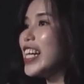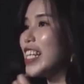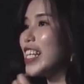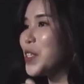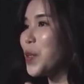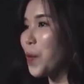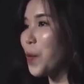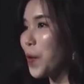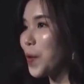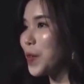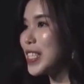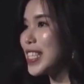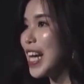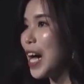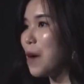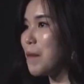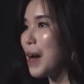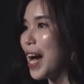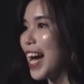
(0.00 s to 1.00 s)
有功
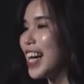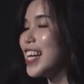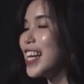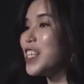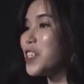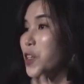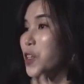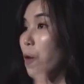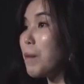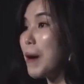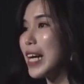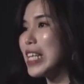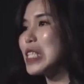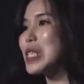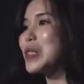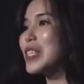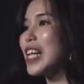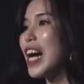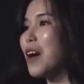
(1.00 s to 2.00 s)
效吗？有帮
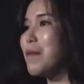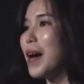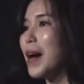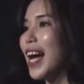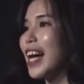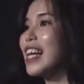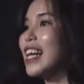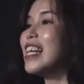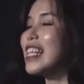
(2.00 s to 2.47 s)
助到吗？